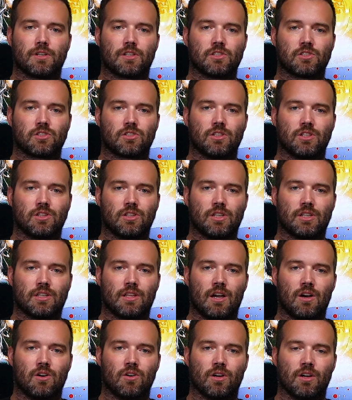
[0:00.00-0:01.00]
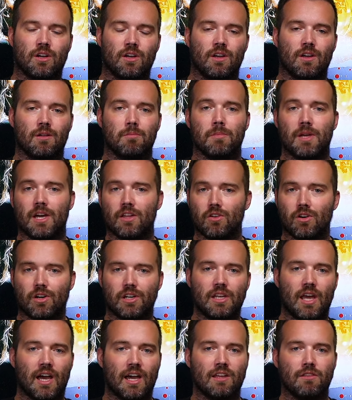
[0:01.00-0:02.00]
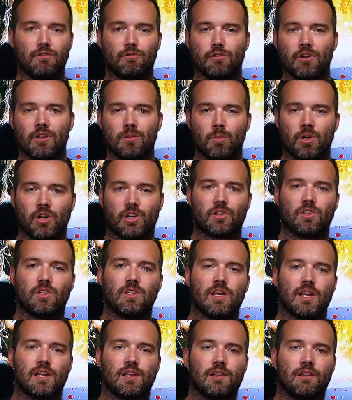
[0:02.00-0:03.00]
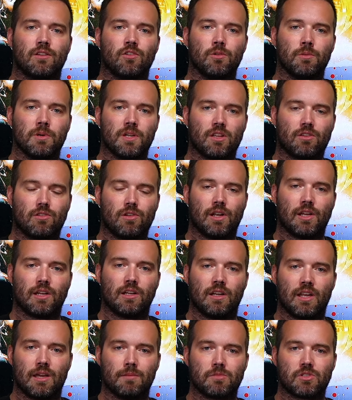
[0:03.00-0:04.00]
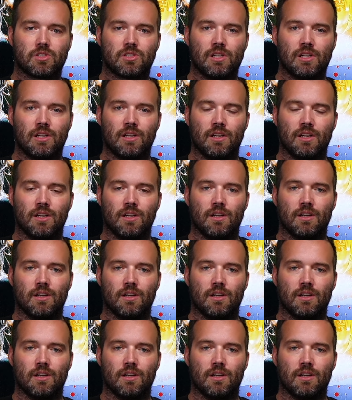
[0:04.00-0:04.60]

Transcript: dass Gott dich da auch mehr noch hineinführen möchte in einen übernatürlichen Lebensstil,